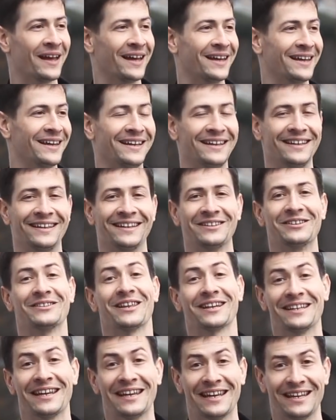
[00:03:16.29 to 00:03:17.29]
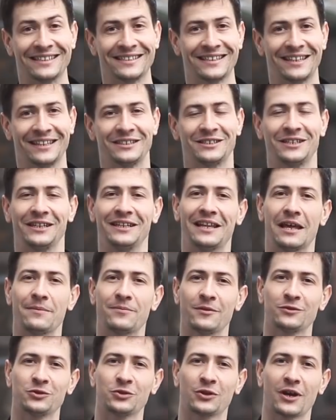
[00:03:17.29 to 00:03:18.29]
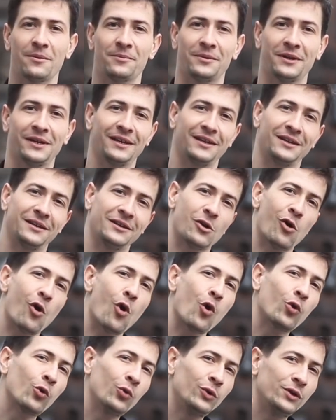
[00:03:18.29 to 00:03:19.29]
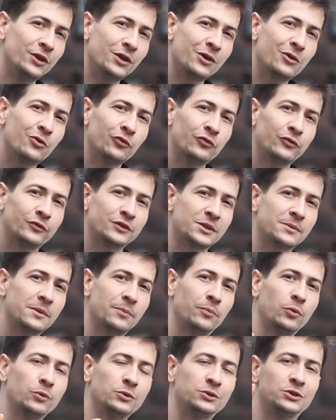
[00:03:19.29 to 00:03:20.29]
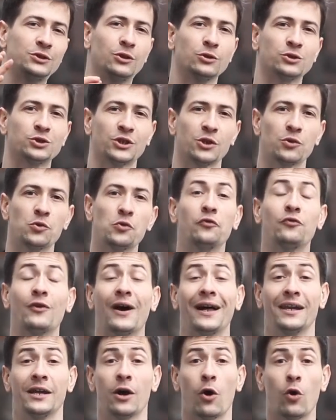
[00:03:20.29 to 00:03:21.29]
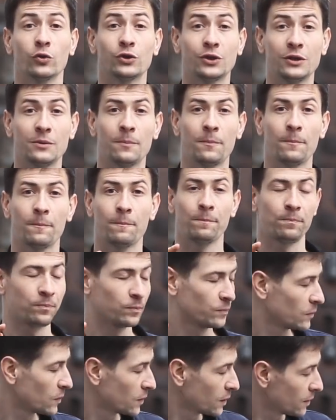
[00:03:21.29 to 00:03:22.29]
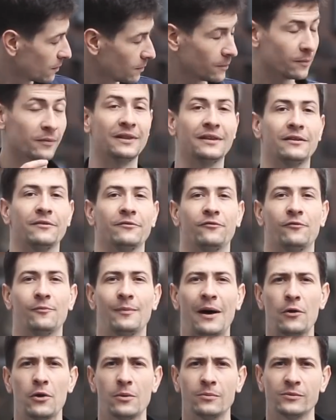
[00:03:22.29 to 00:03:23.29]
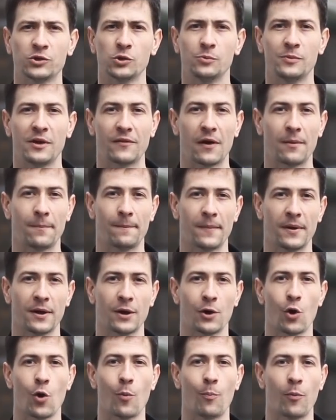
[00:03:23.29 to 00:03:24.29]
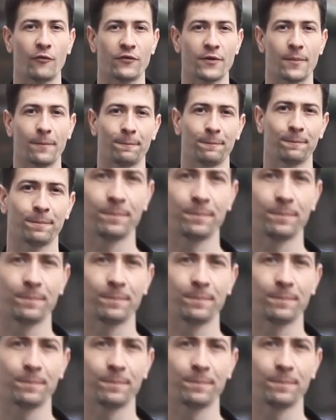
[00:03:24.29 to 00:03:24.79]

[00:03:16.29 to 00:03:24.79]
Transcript: E, to tak nie jest. Czyli najpierw szukamy ogólników, żeby pójść do szczegółów, ale o tym w małym zoomie Wam opowiem.